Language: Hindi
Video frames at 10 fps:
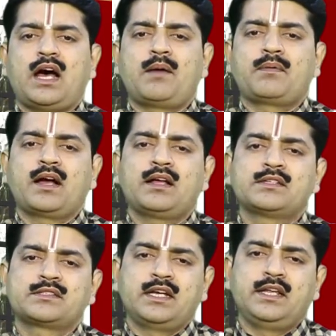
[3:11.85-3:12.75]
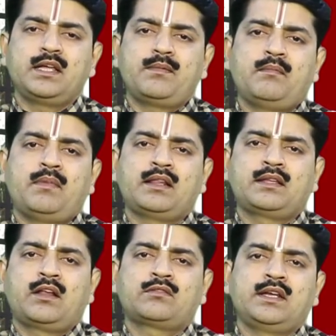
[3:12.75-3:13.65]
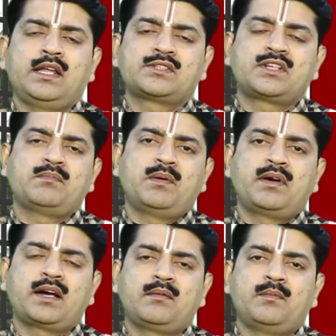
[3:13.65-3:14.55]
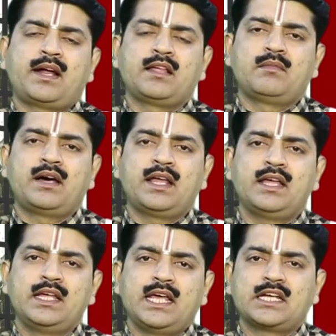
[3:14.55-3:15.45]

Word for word: आपका शनि की बात करें शनि अष्टम में मकर में विराजमान है